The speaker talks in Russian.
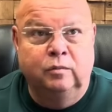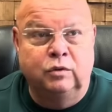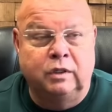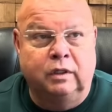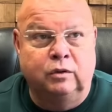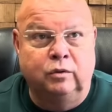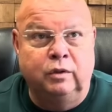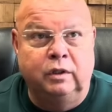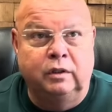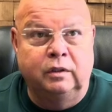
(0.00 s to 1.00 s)
после
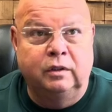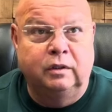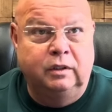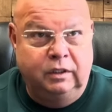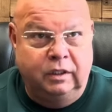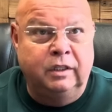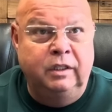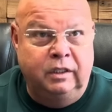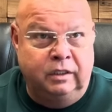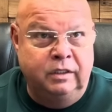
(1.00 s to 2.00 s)
которой и,
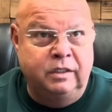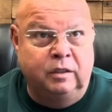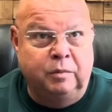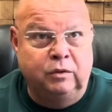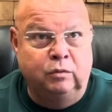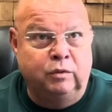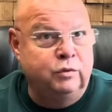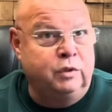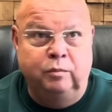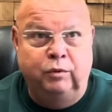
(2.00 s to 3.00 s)
и князьян потом
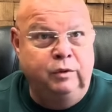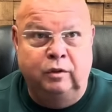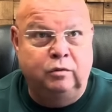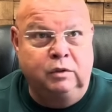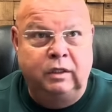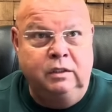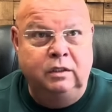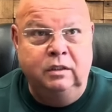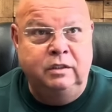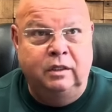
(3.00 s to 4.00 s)
русские поняли, туда идти
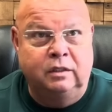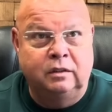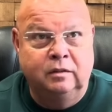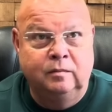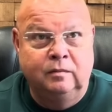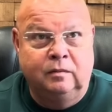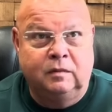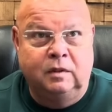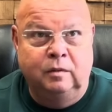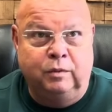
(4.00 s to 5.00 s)
нельзя. Угу.
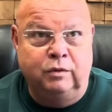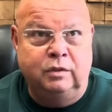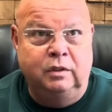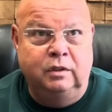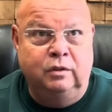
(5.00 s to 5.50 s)
Ты просто